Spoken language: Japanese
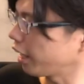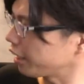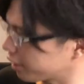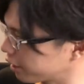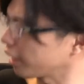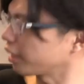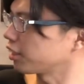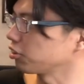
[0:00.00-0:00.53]

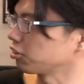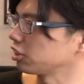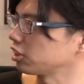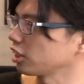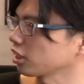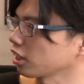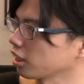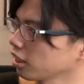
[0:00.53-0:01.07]
いってんっていうふうにし
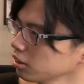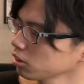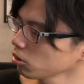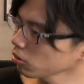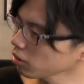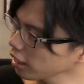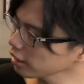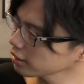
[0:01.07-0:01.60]
てたから、そ
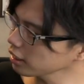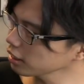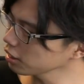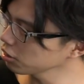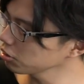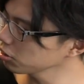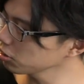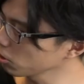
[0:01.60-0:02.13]
の換算
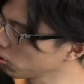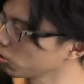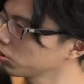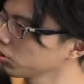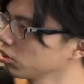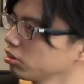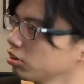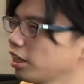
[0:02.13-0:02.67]
でいうと ろ
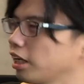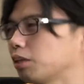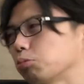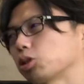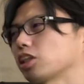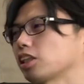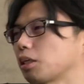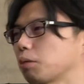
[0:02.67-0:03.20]
く よん ぐらいでもしか